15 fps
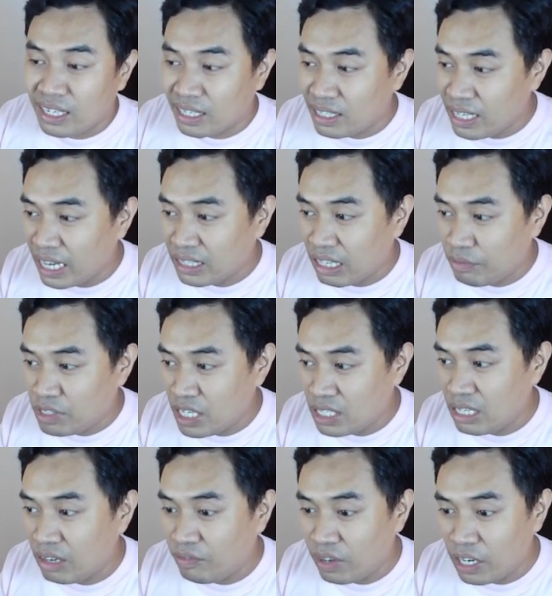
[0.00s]
nag Knight
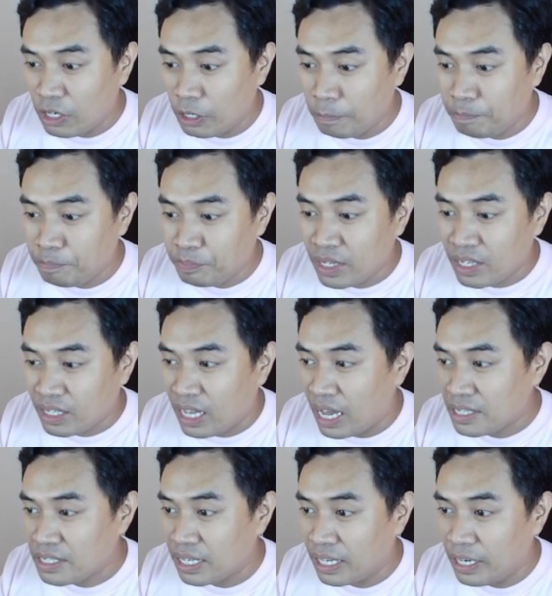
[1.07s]
F6, develop,
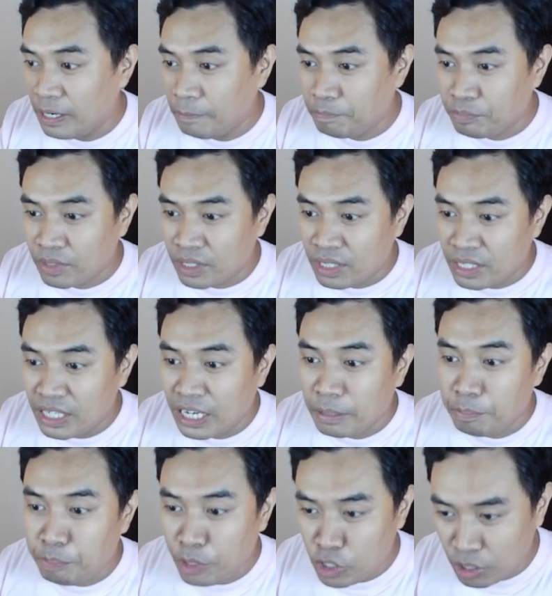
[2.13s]
castle,
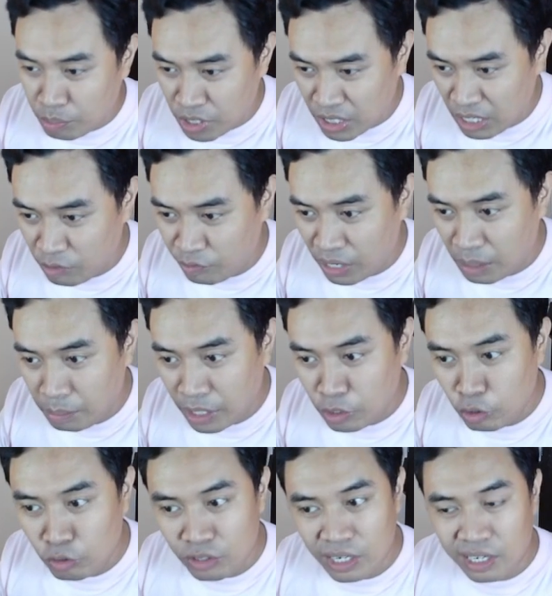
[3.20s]
nag bishop c5 ito
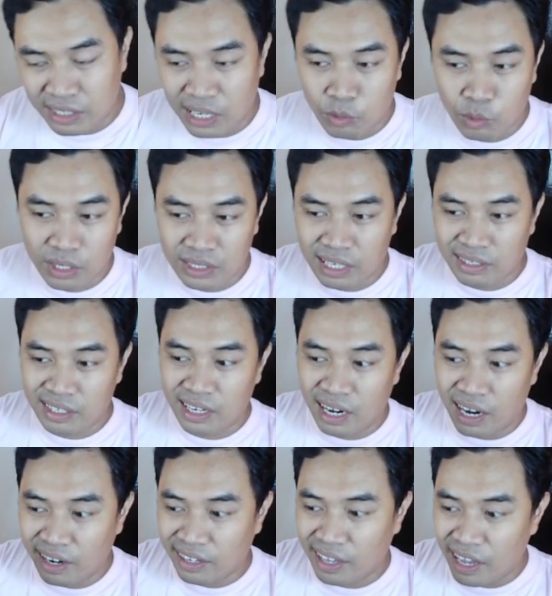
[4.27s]
yung tinatawag natin na
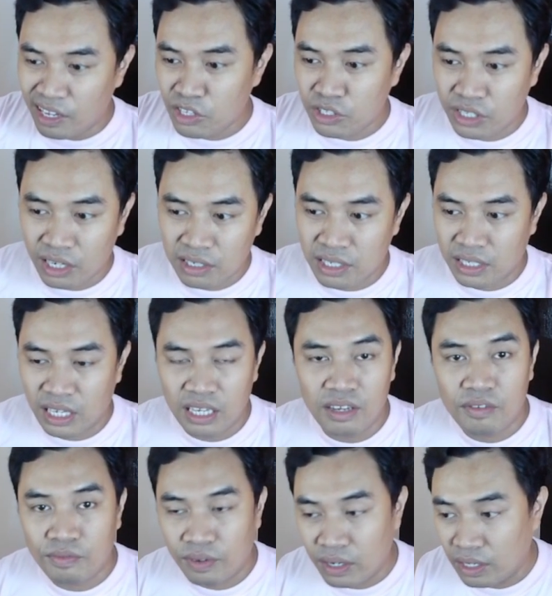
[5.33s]
archangel's
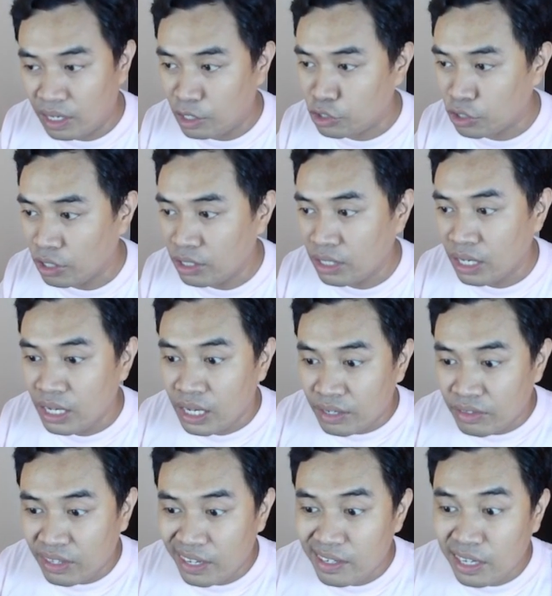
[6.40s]
key variation
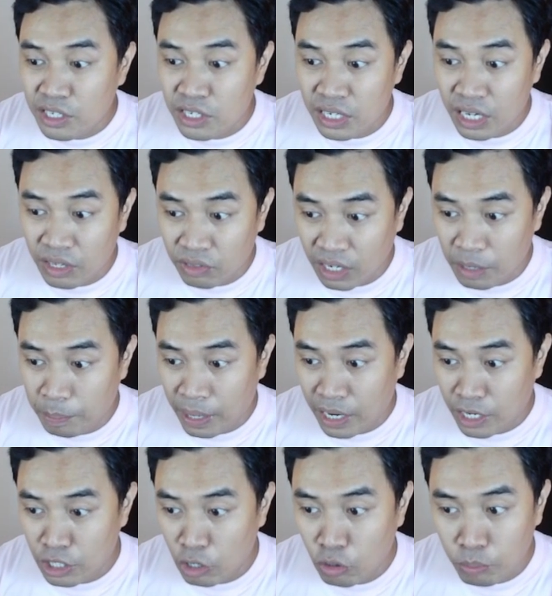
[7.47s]
then nag c3
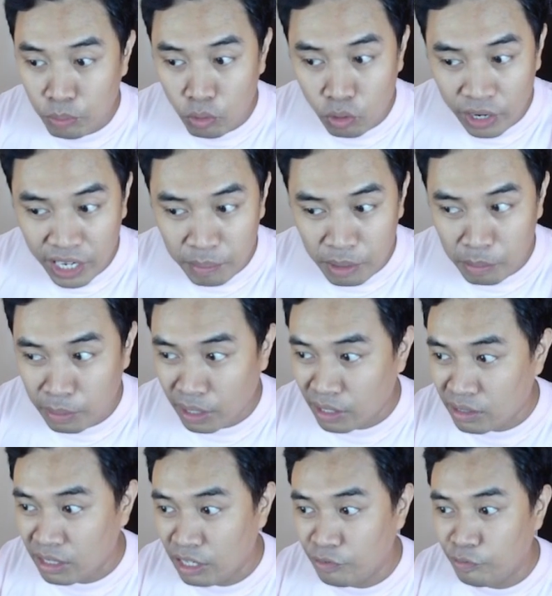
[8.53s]
para sa lubungin may
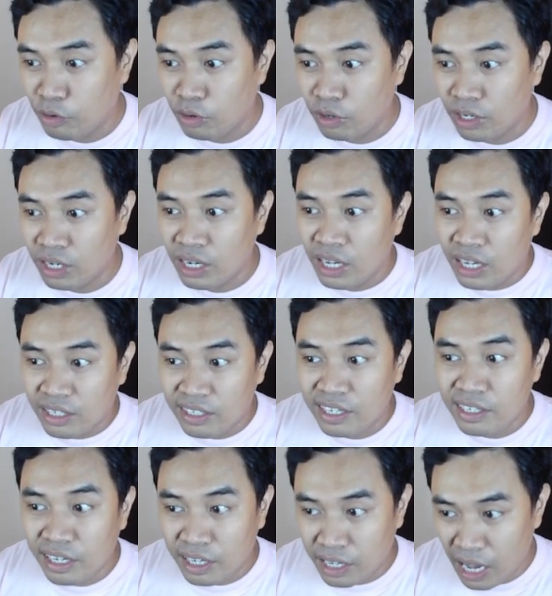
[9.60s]
mga b4
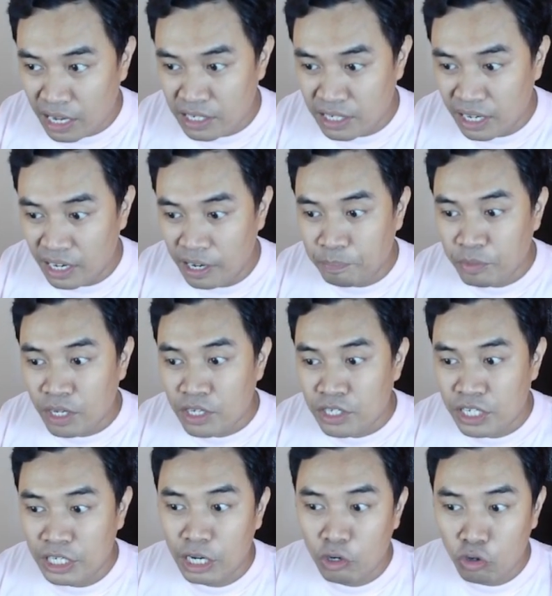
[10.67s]
then nag castle
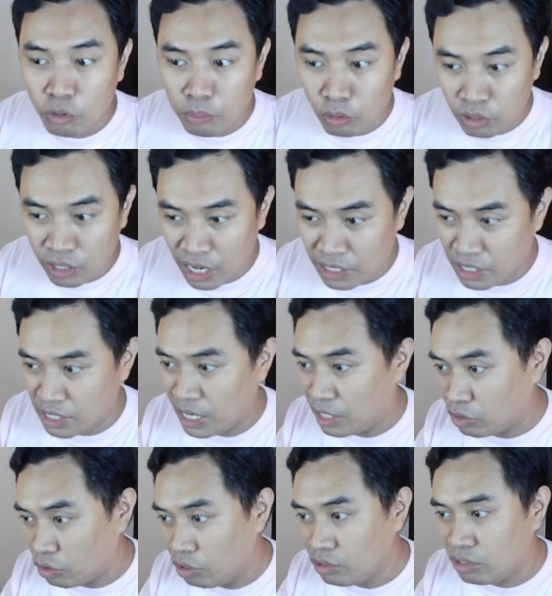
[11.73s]
sinalubong na nga sa
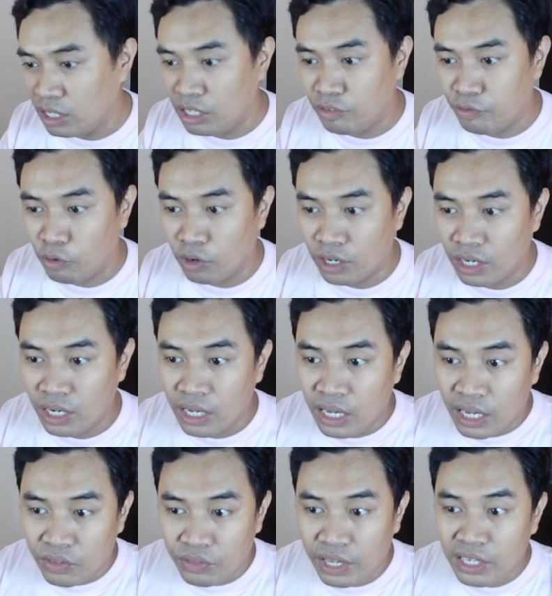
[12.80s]
sentro d4
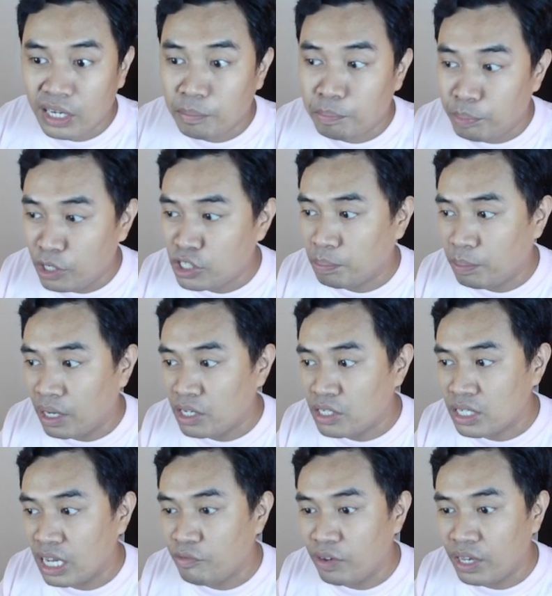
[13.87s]
then nag bishop
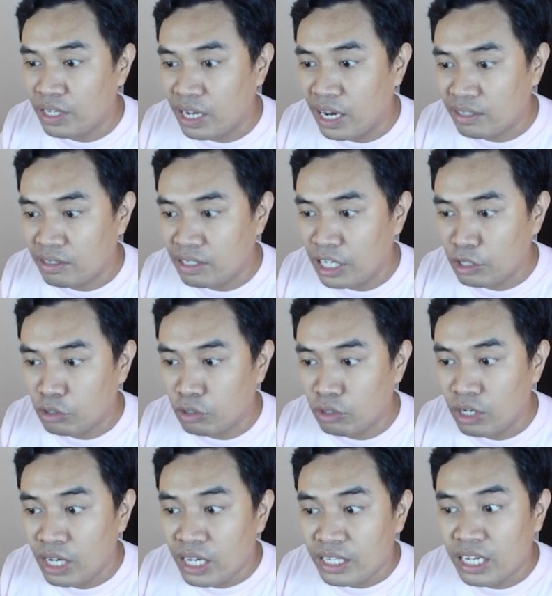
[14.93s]
a7 at
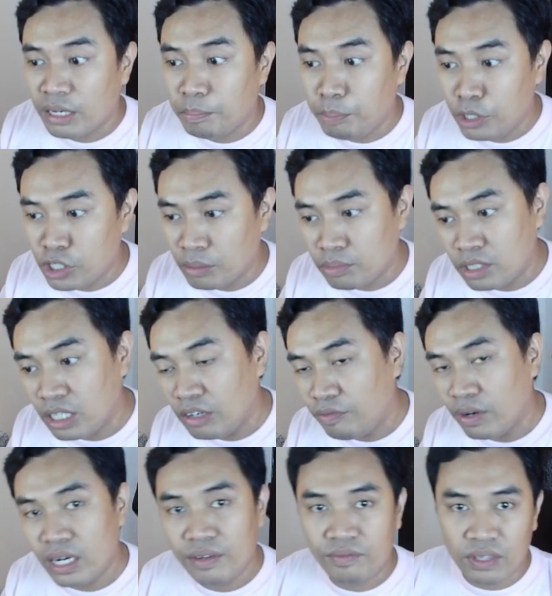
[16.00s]
dito nag bishop
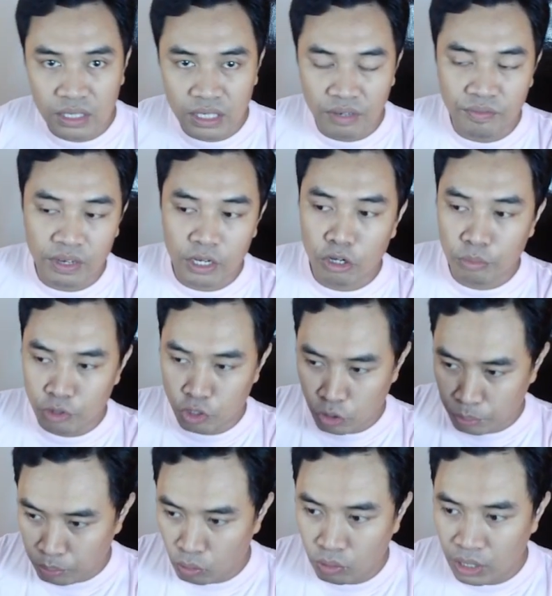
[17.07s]
g5 nagdevelop
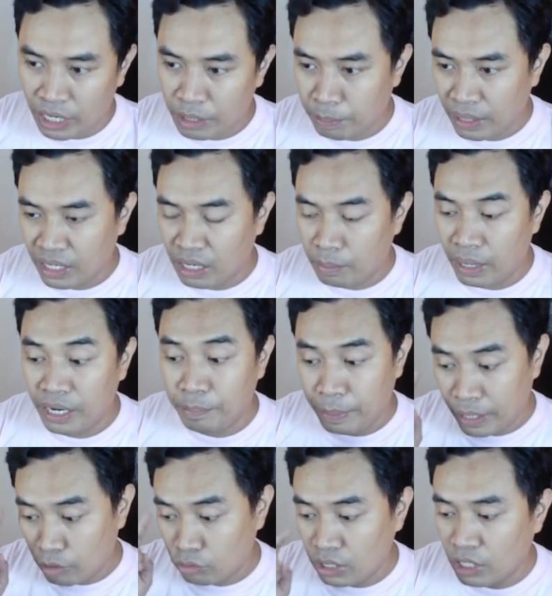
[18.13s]
so bookline pa rin naman
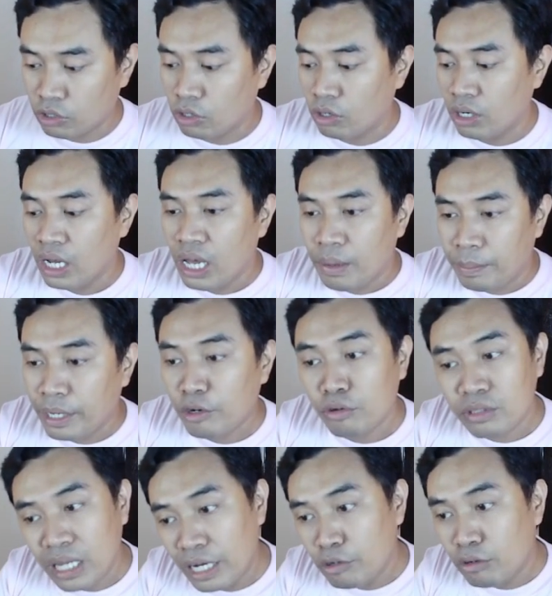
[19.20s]
pero dito
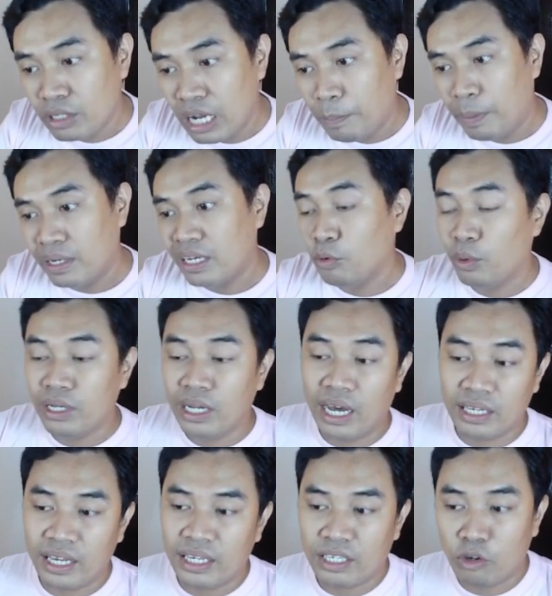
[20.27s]
meron tayong dapat
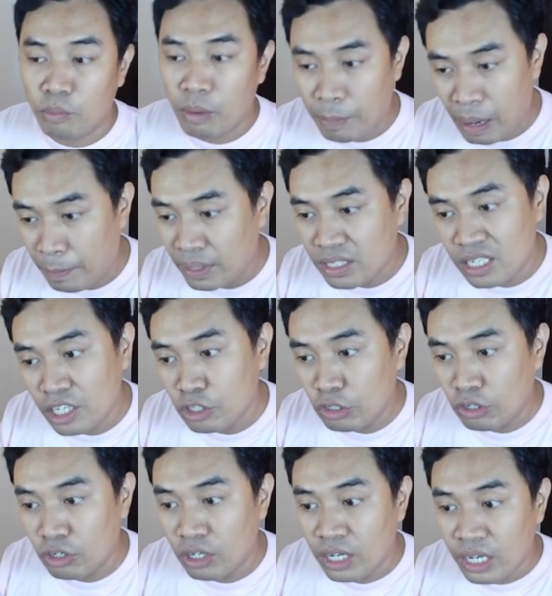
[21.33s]
liwanagin kung mapapansin
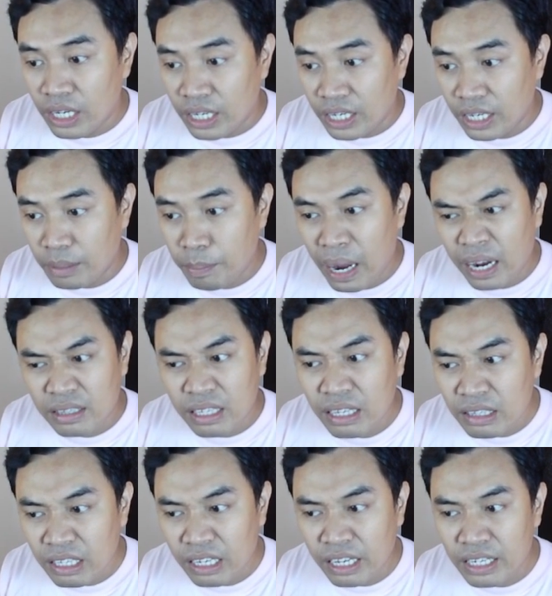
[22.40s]
nyo eh bakit
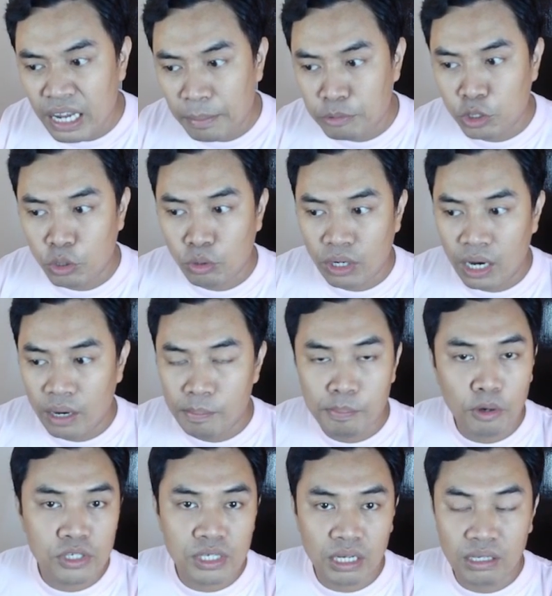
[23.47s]
hindi kinapture ang
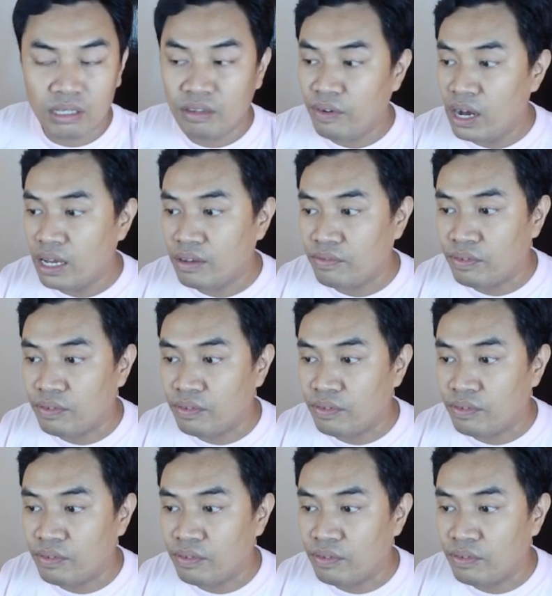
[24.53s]
pawn sa e5